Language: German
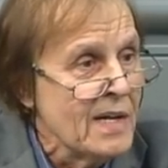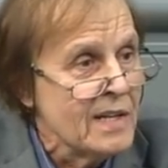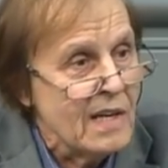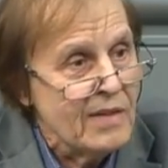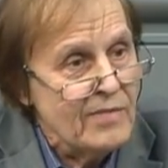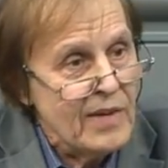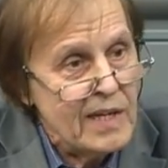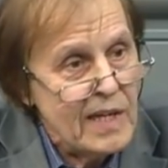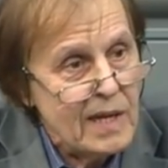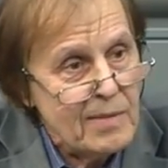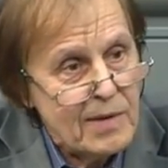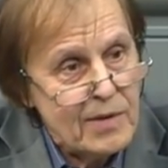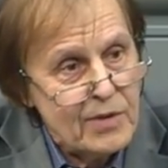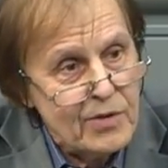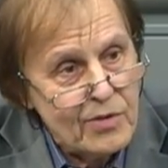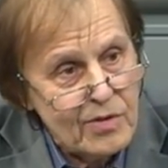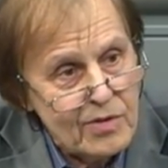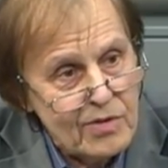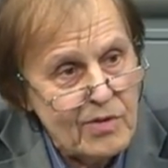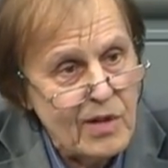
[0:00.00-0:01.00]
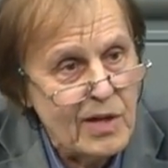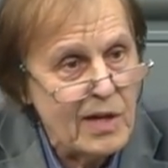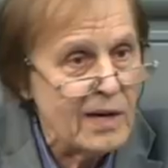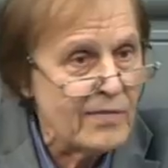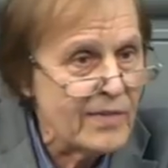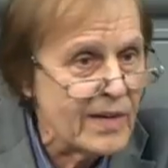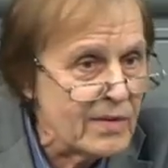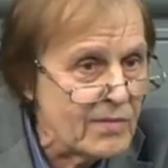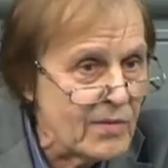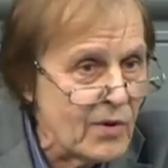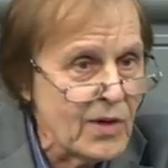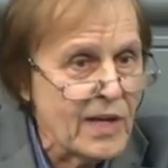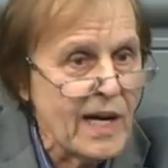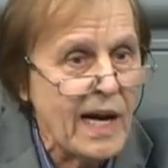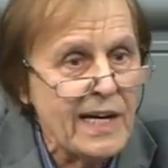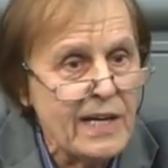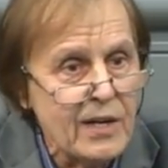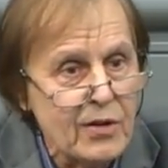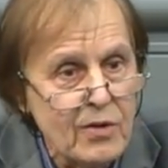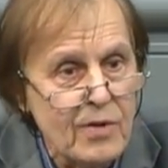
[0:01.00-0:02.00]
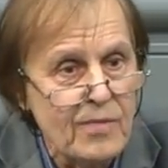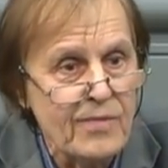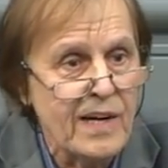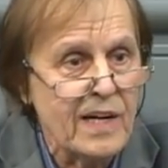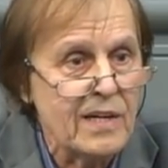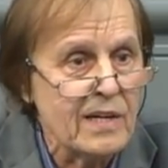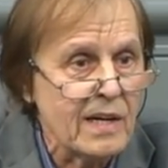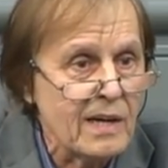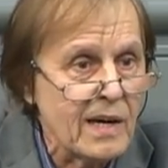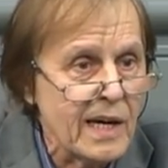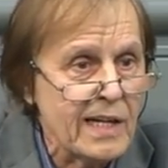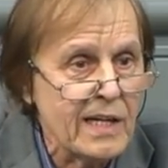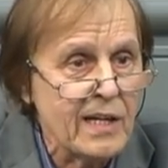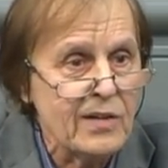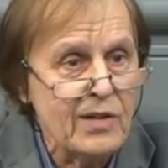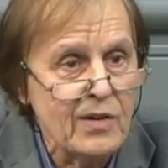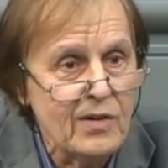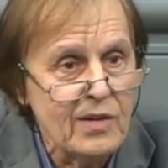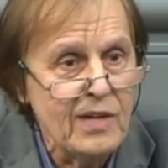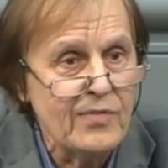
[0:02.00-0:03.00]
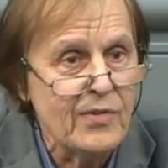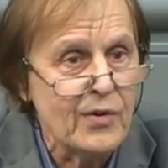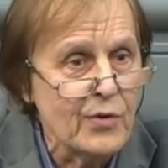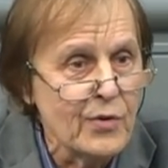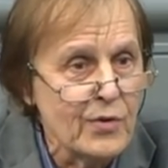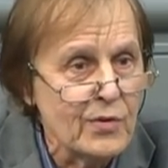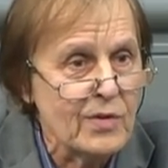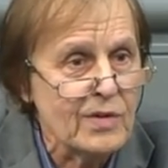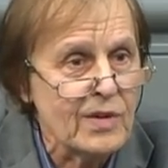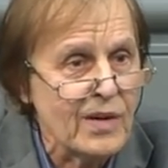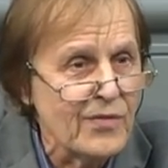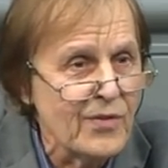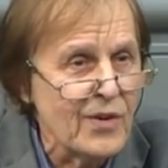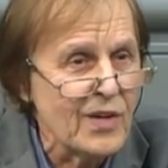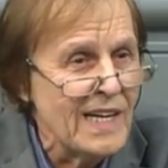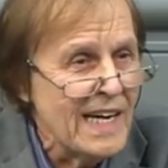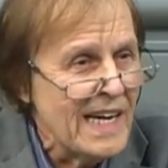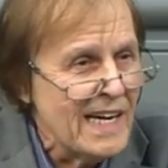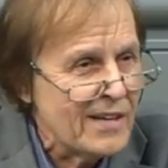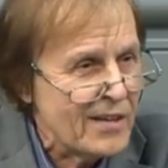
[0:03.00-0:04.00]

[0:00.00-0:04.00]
Denn wenn jemand hört, naja, wenn Organe genommen werden, dann kriegt er die und die Vergütung dafür,